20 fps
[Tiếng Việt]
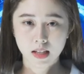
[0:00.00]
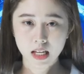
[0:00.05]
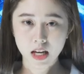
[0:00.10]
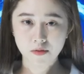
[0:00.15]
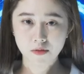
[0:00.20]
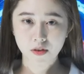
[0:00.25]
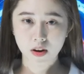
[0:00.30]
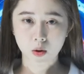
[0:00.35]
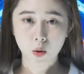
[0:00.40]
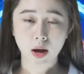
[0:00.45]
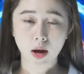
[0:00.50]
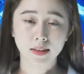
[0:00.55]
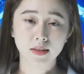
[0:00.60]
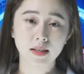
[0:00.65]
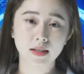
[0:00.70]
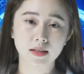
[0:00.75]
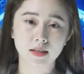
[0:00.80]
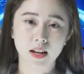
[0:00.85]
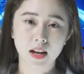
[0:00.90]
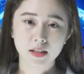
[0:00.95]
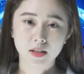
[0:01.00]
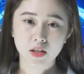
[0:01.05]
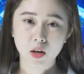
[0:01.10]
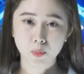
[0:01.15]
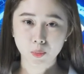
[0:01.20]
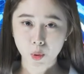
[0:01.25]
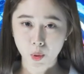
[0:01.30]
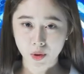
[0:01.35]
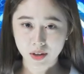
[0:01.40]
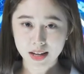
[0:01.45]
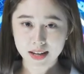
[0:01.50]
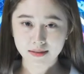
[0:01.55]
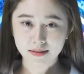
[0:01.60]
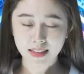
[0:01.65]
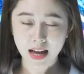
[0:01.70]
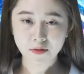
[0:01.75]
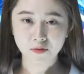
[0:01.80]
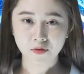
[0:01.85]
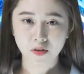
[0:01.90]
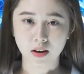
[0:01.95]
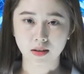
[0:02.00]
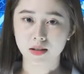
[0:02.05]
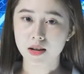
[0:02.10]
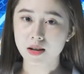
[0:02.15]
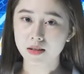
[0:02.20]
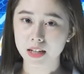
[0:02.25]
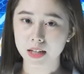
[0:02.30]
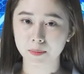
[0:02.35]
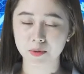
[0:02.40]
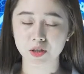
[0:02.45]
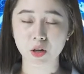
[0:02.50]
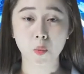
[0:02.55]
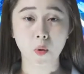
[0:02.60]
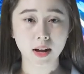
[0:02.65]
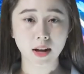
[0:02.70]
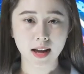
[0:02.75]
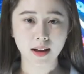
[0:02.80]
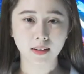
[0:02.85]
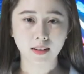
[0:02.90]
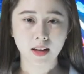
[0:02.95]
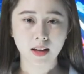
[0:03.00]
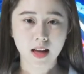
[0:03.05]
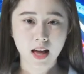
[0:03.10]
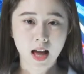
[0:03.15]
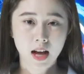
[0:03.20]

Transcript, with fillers: Nghi vợ ngoại tình, chồng nổi điên cắt vợ ngất liền trong quán ăn.